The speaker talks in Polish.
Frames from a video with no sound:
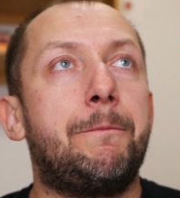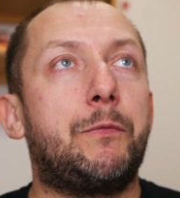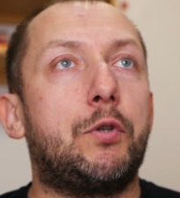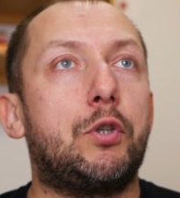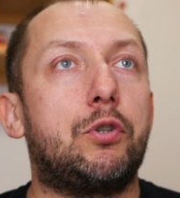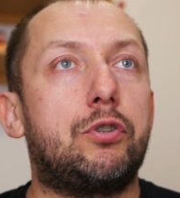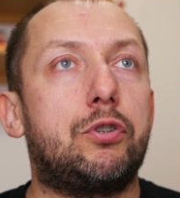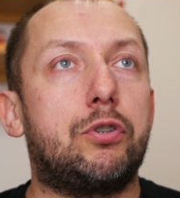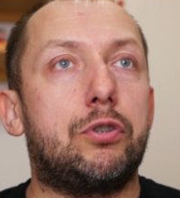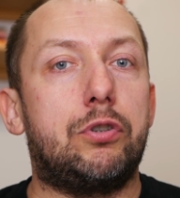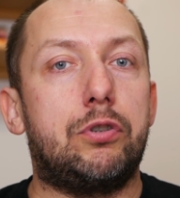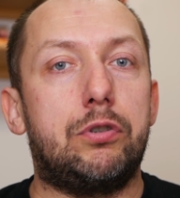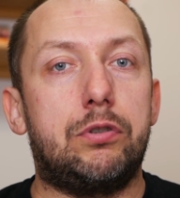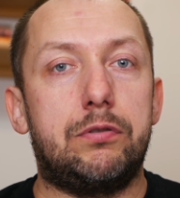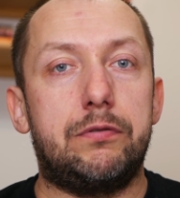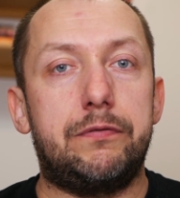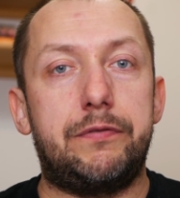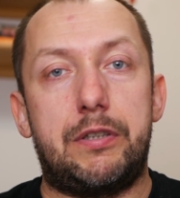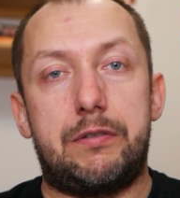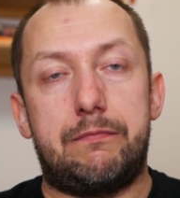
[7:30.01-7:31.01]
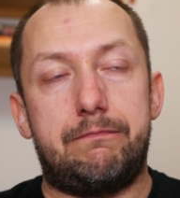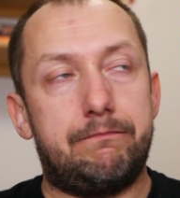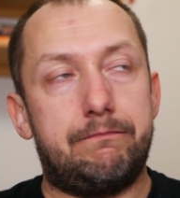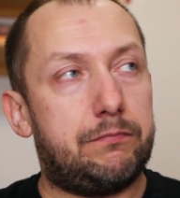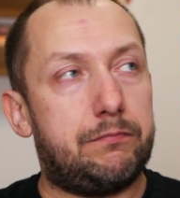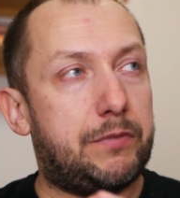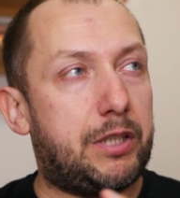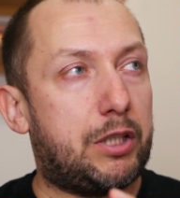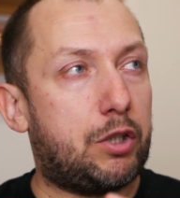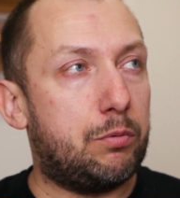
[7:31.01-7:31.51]
no to
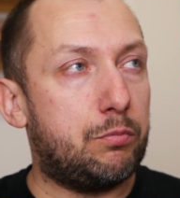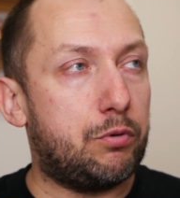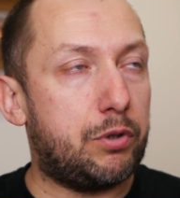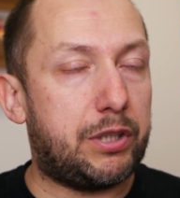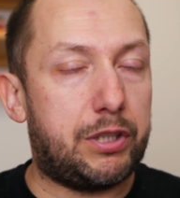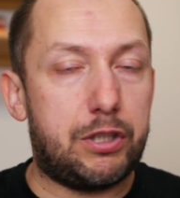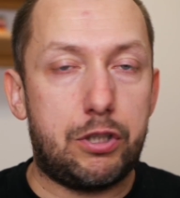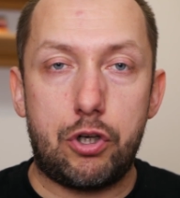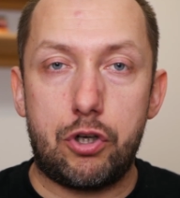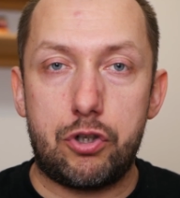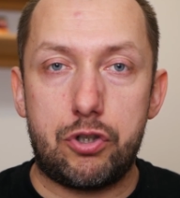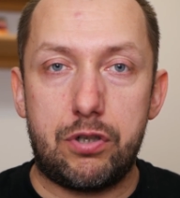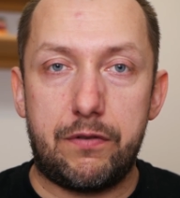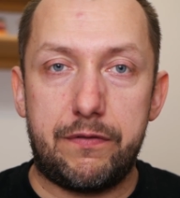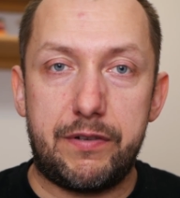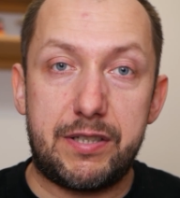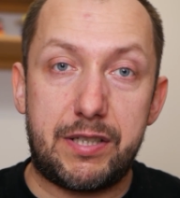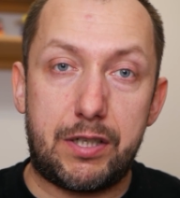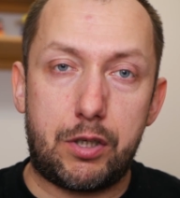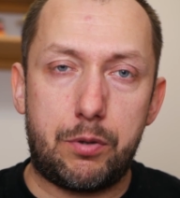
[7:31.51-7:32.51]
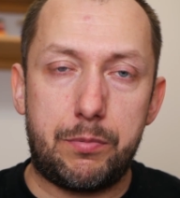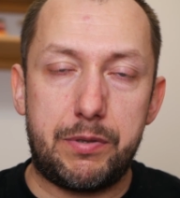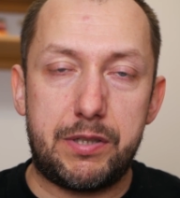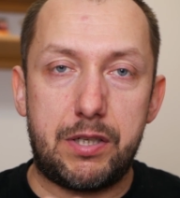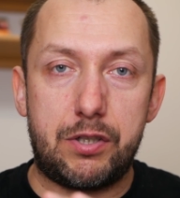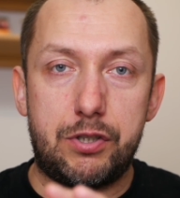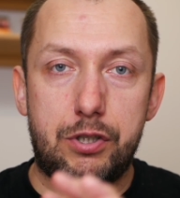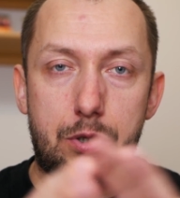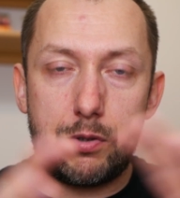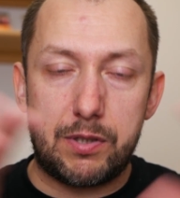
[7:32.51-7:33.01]
te komórki drożdżowe sachorne
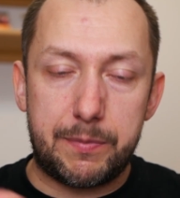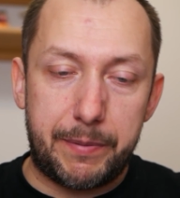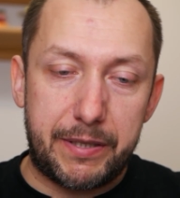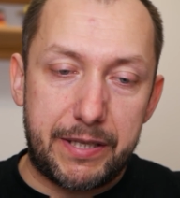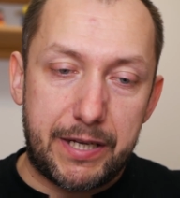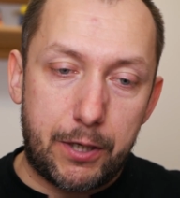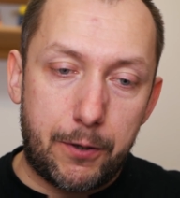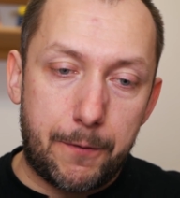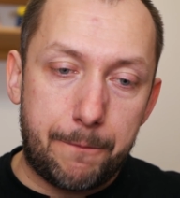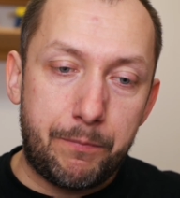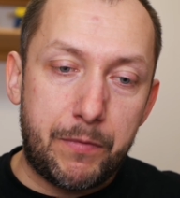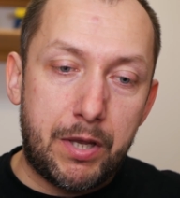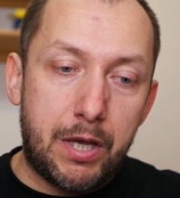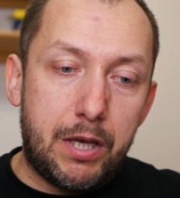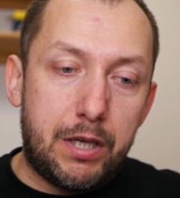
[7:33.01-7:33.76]
też się rozpadają